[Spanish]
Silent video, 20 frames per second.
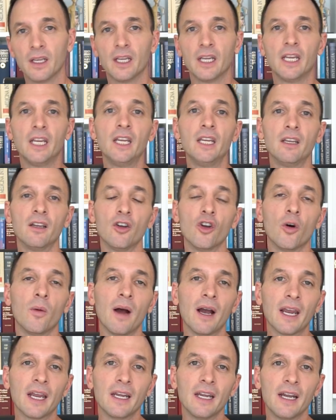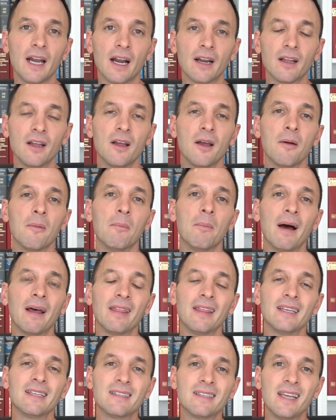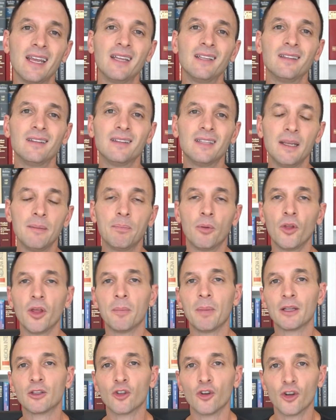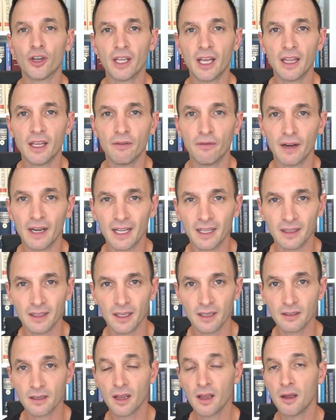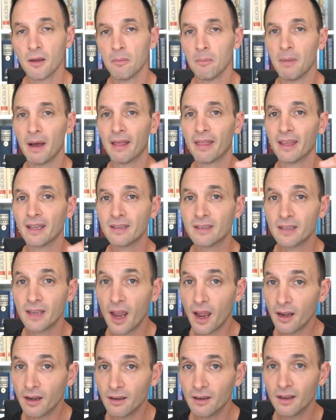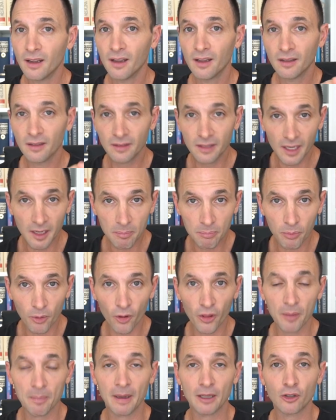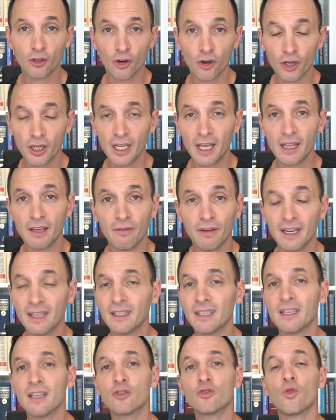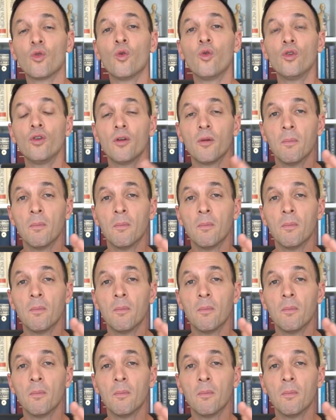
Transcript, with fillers: y nos va a generar más de 100 tipos de patología diferentes, más de 100 tipos de patologías diferentes, es un